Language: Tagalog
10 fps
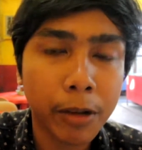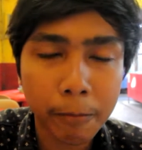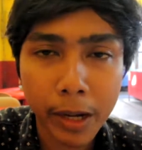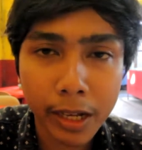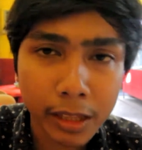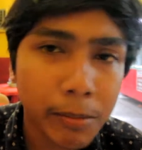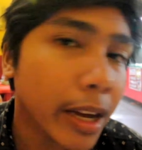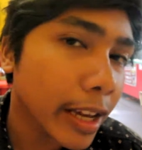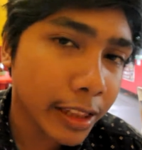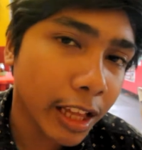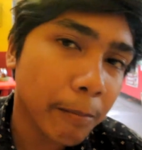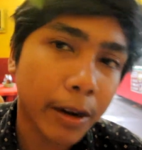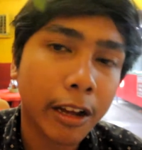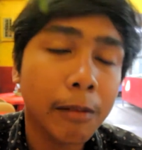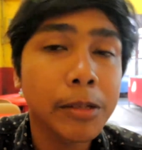Pero pag hindi, maghihintay pa
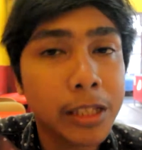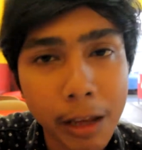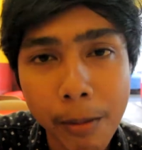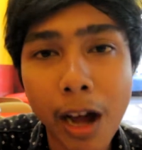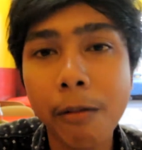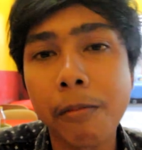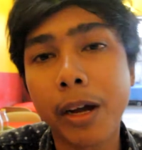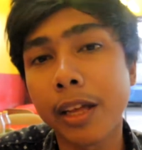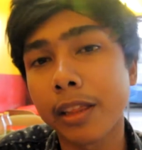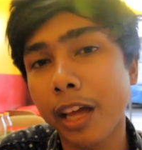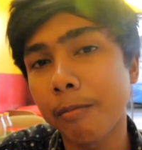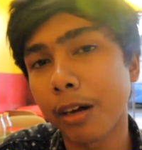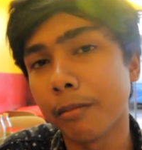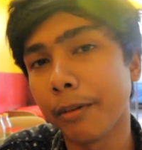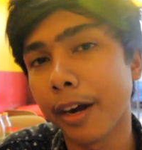rin kami. Sanay man kami maghintay
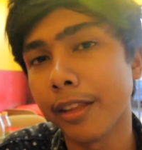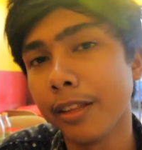mga brad.